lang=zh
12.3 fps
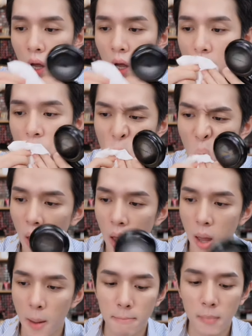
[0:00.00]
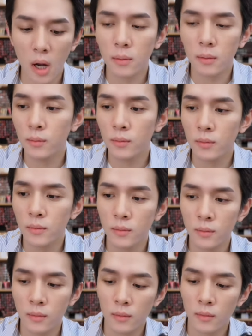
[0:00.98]
好，九八
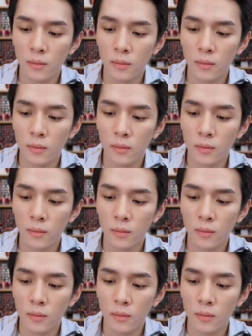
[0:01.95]
七，